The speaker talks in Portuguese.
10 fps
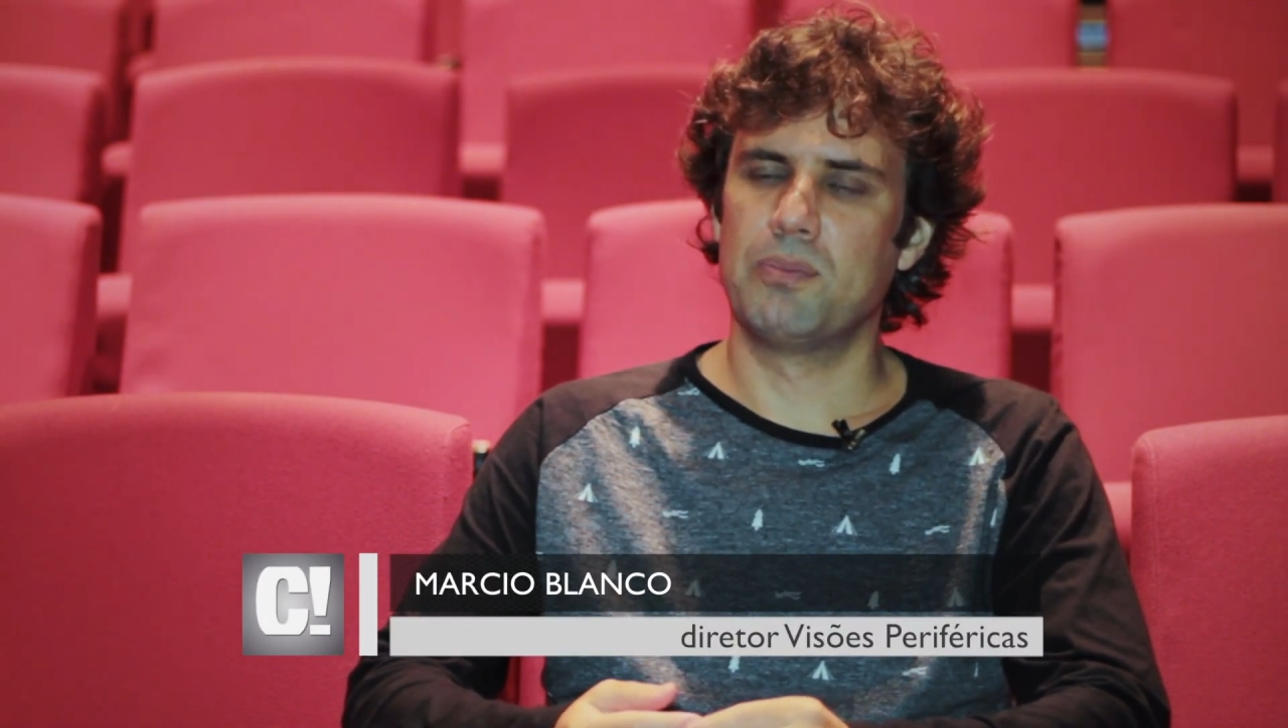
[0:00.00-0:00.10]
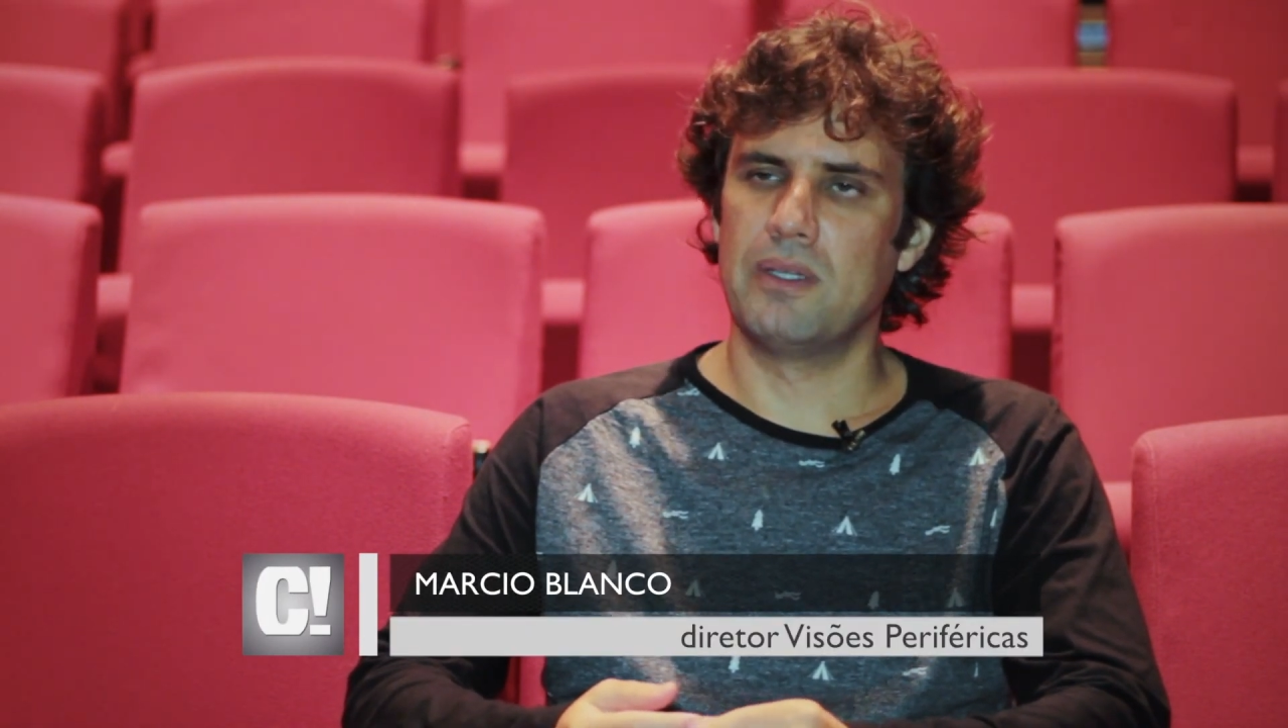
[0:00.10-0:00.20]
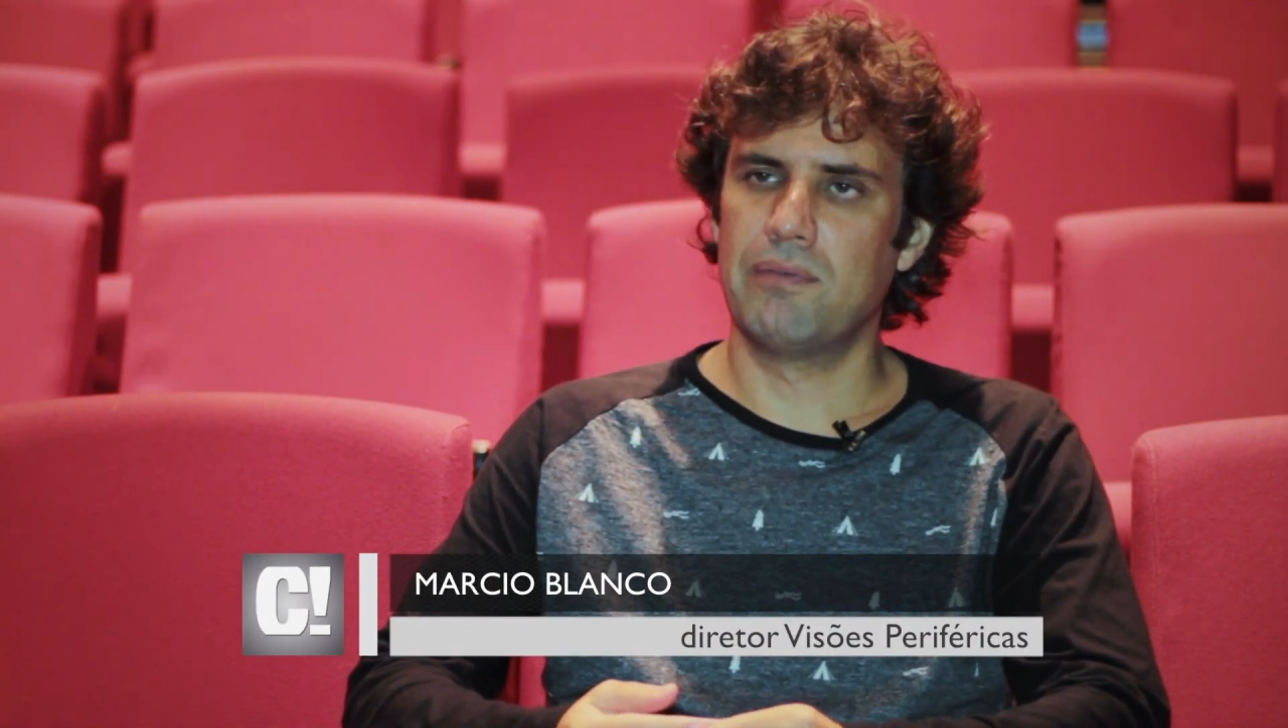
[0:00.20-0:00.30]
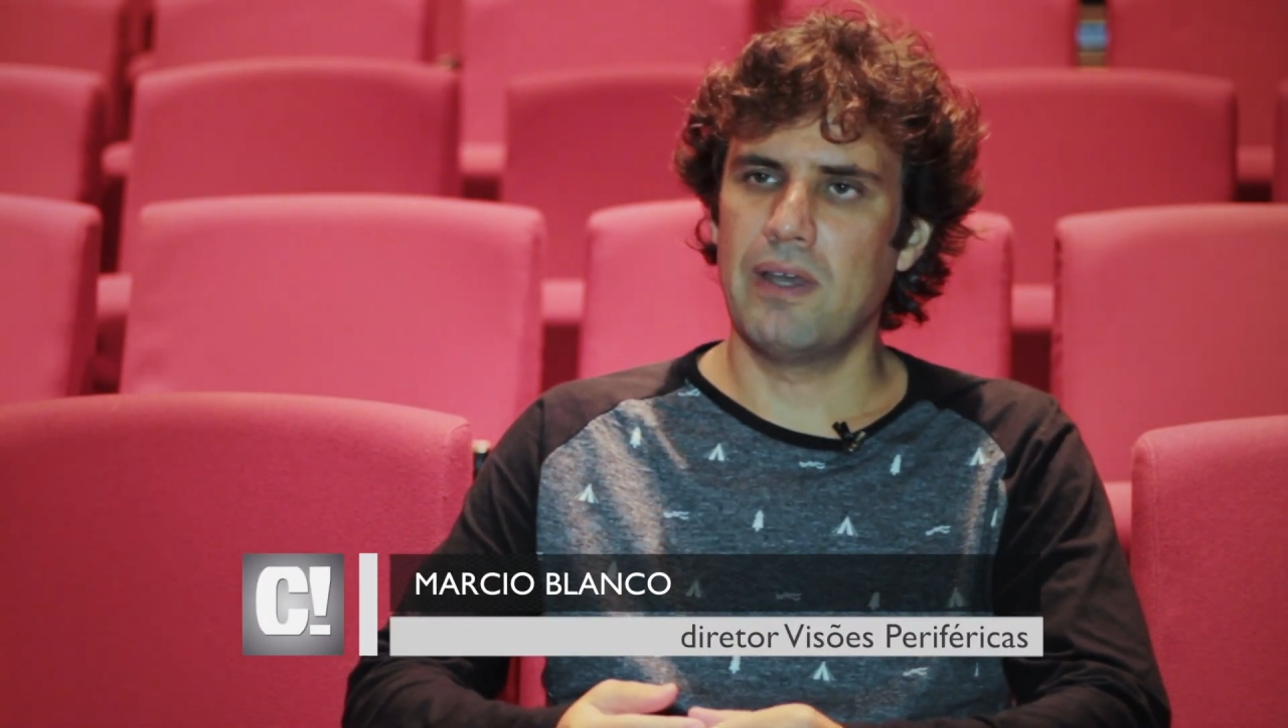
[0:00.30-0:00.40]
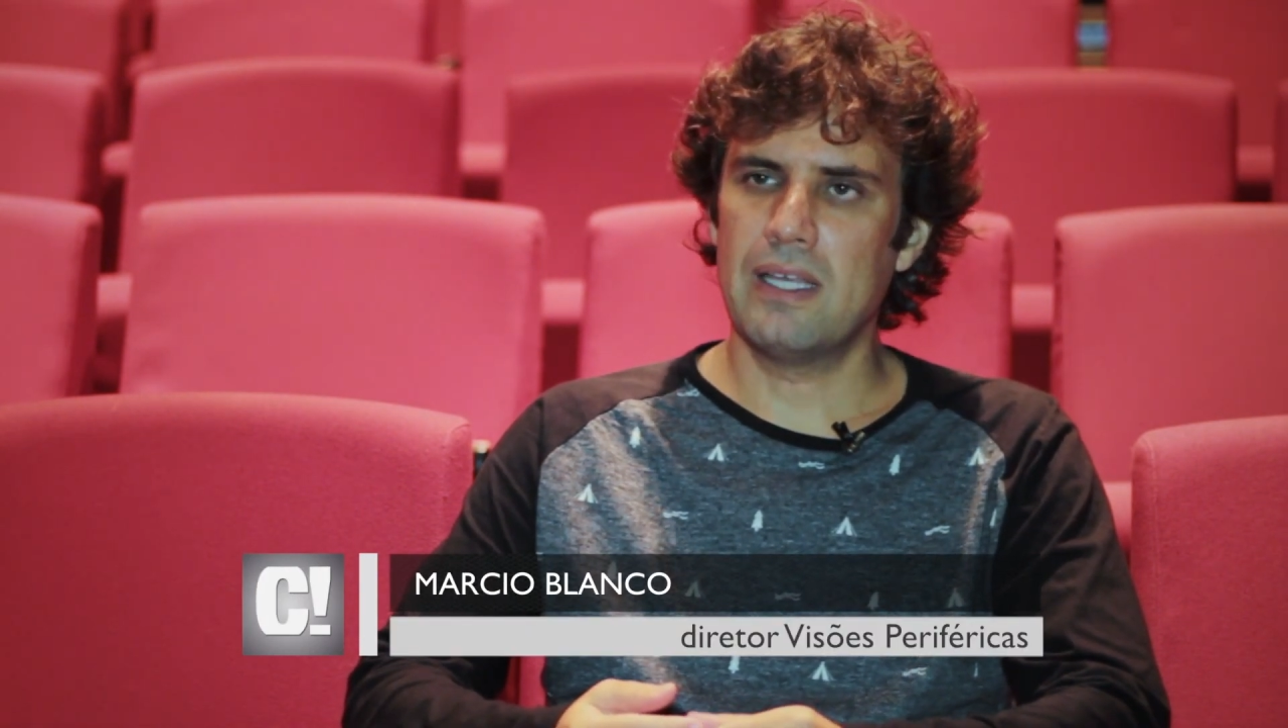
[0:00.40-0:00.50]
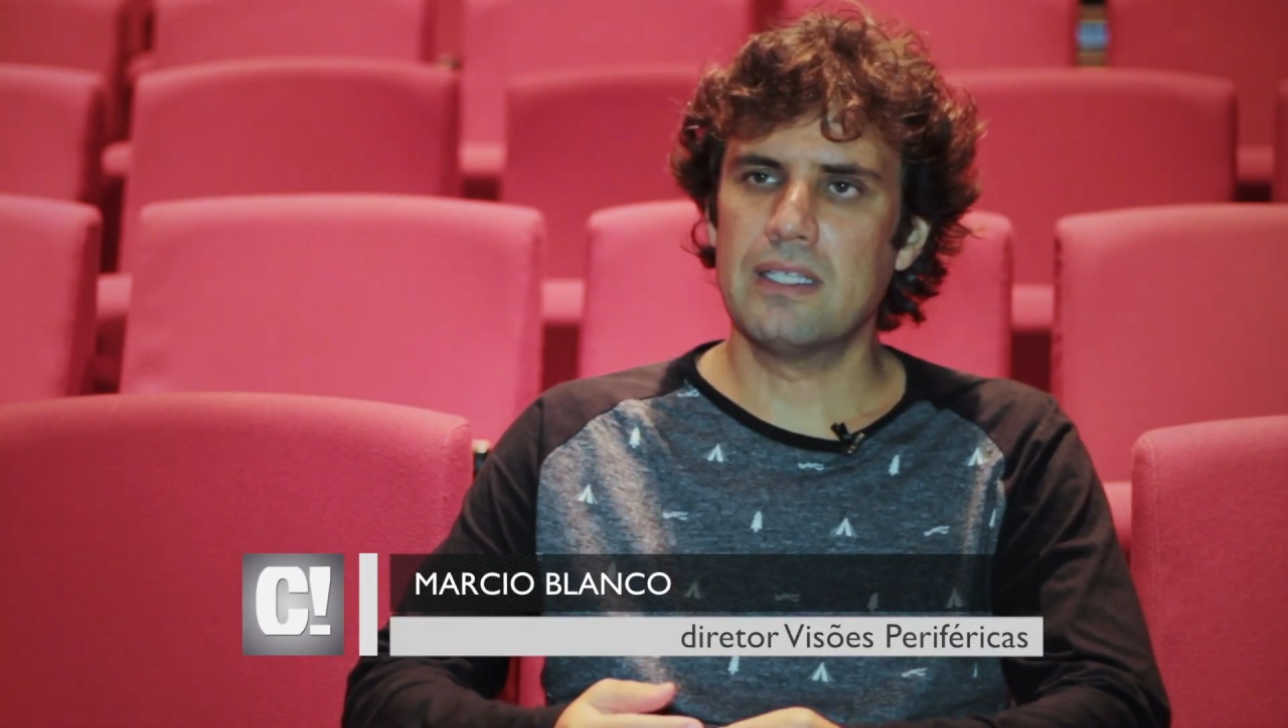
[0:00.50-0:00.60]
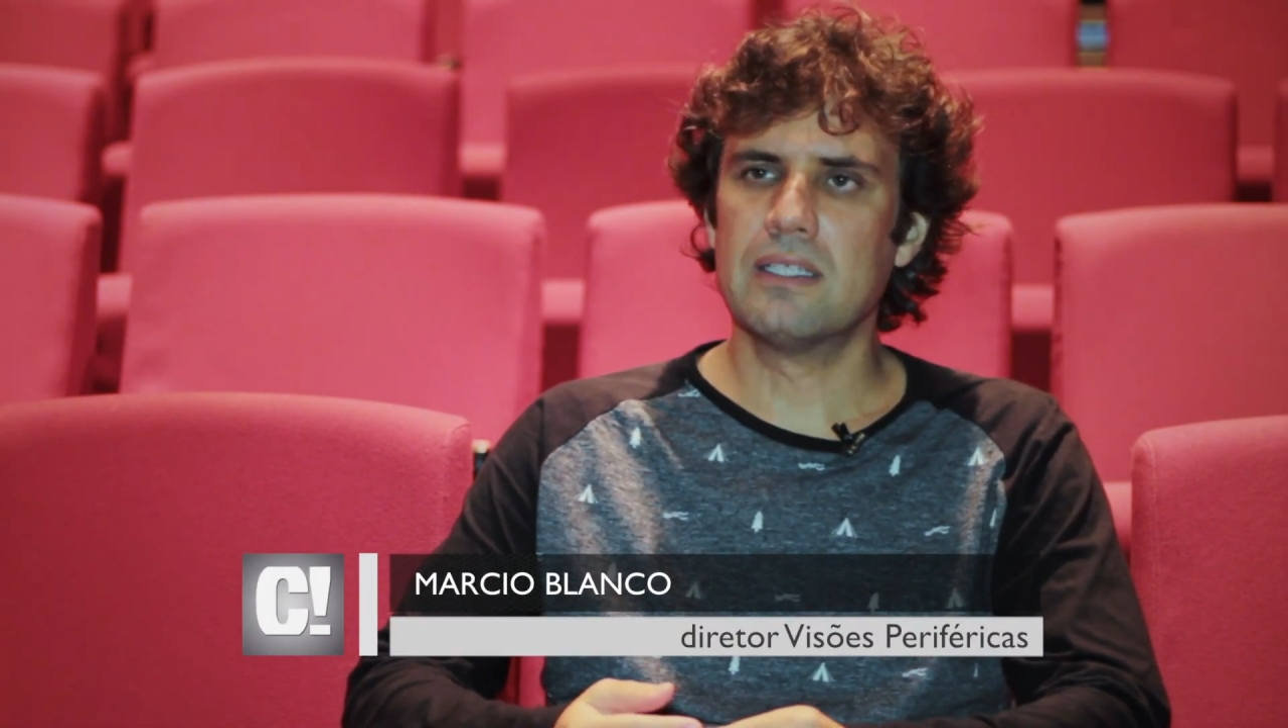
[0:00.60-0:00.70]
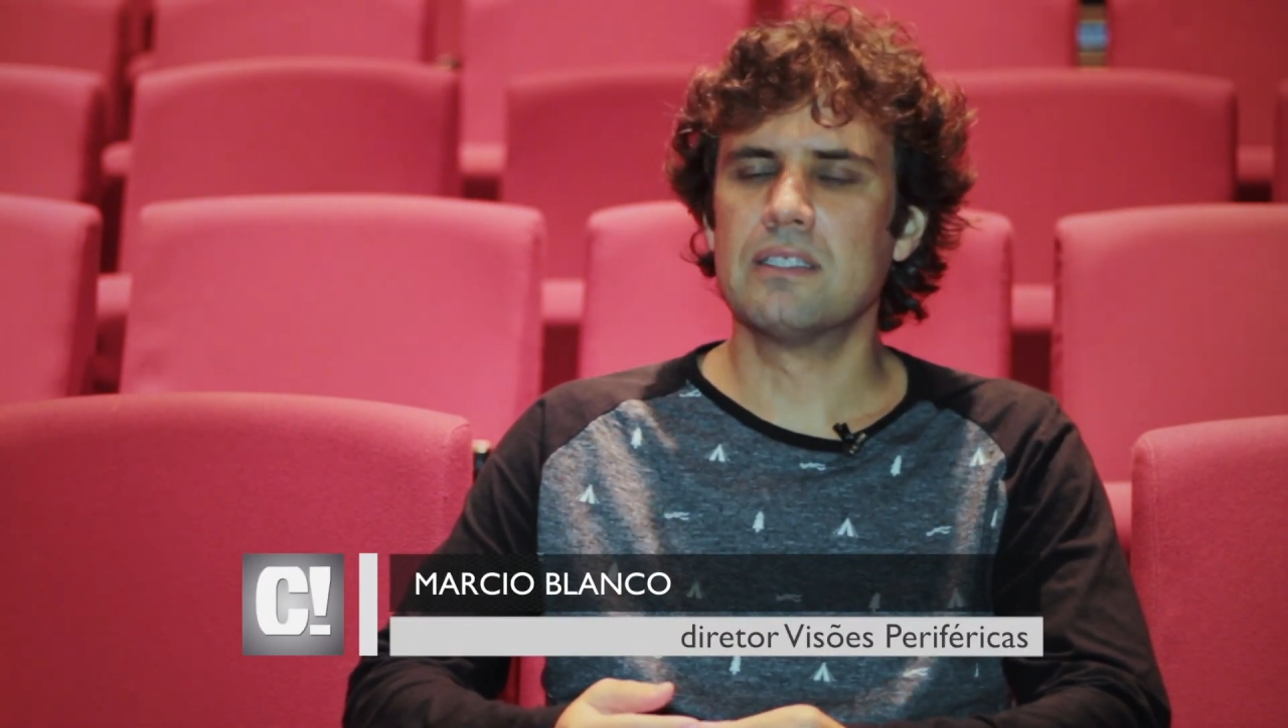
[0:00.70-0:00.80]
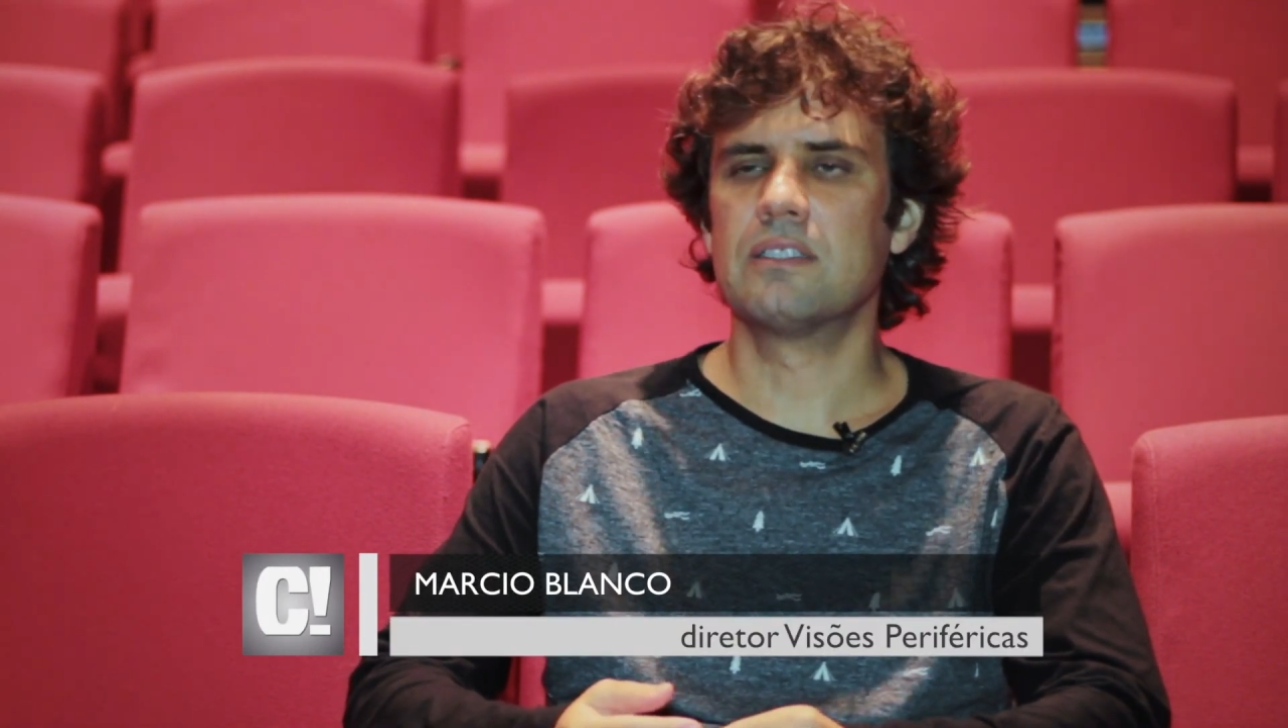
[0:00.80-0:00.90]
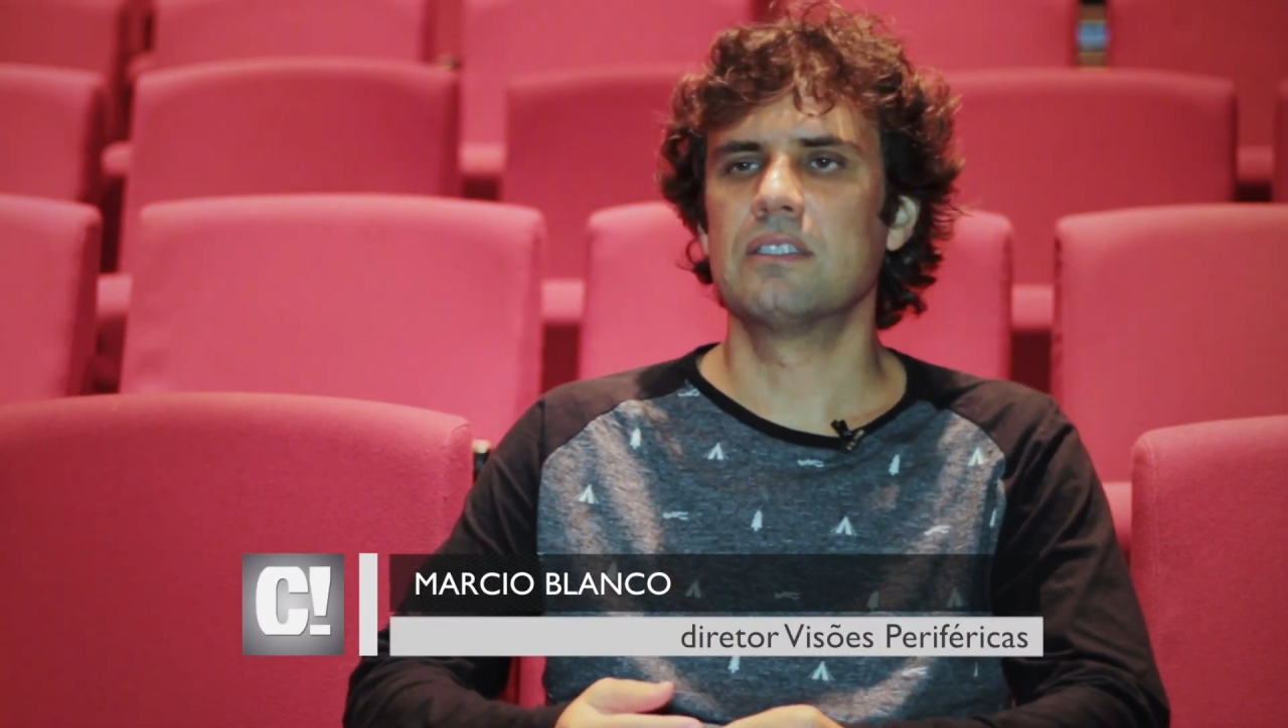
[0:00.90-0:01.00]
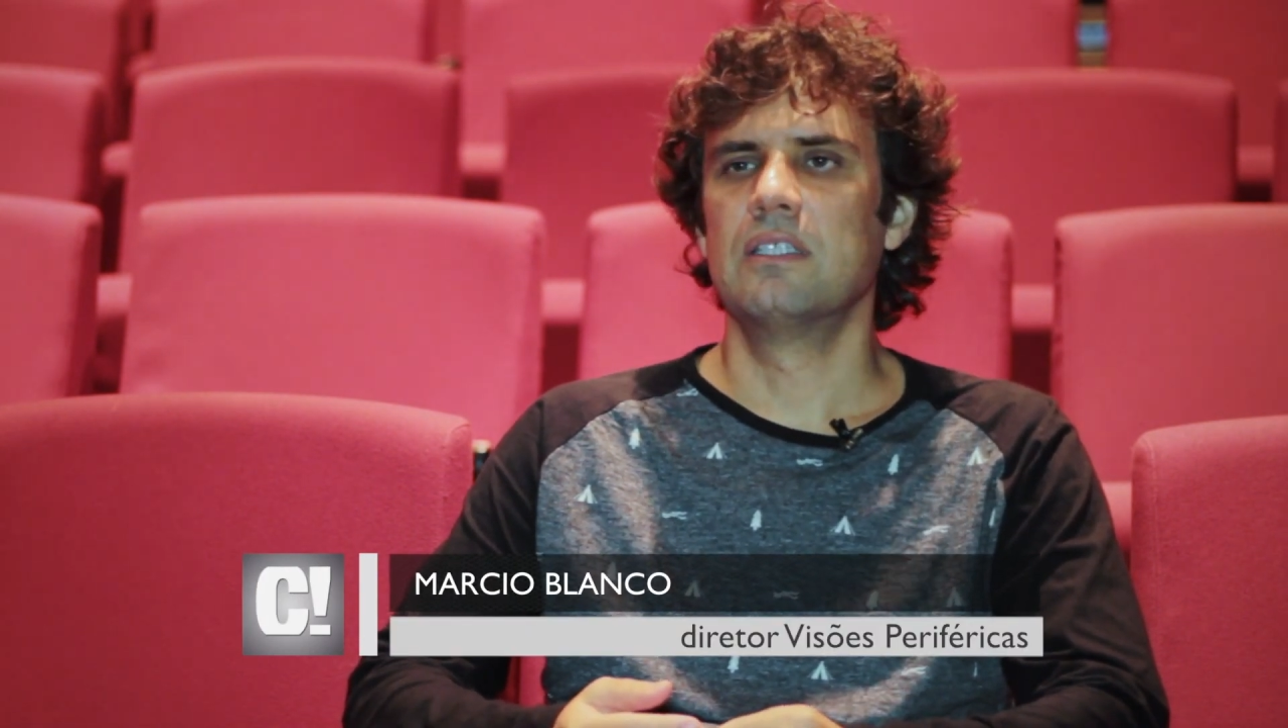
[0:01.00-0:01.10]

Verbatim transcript: Periféricas,